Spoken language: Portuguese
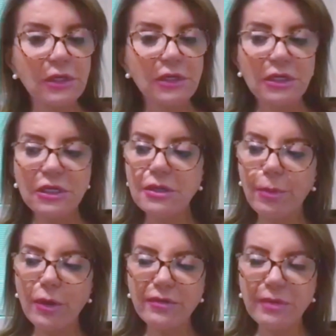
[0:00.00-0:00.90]
e
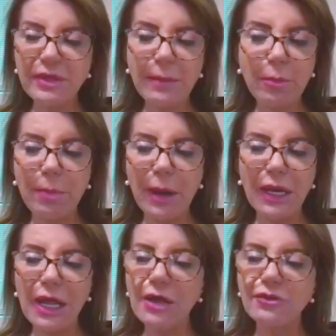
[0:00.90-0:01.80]
depois mandar para o
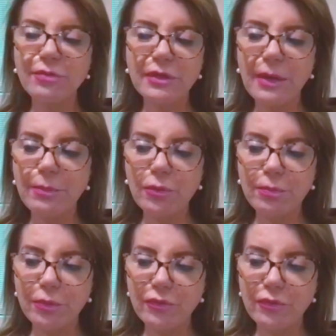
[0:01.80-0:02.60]
Palácio, mandar para o